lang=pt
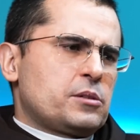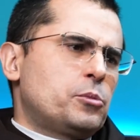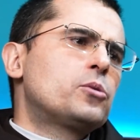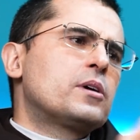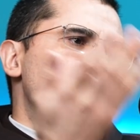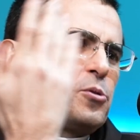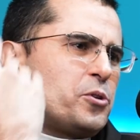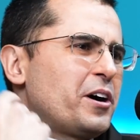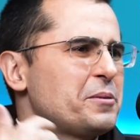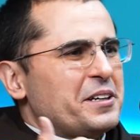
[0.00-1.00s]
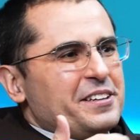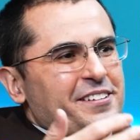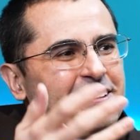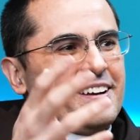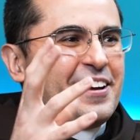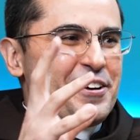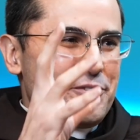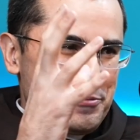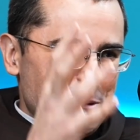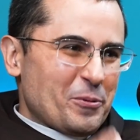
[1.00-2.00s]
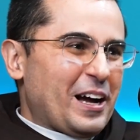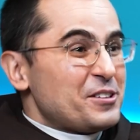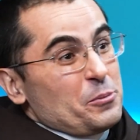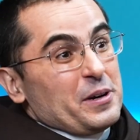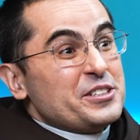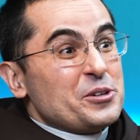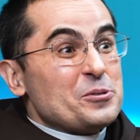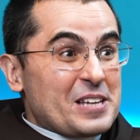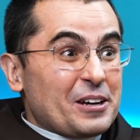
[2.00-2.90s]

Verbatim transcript: muito antes do dogma, que foi promulgado sim, somente no sim.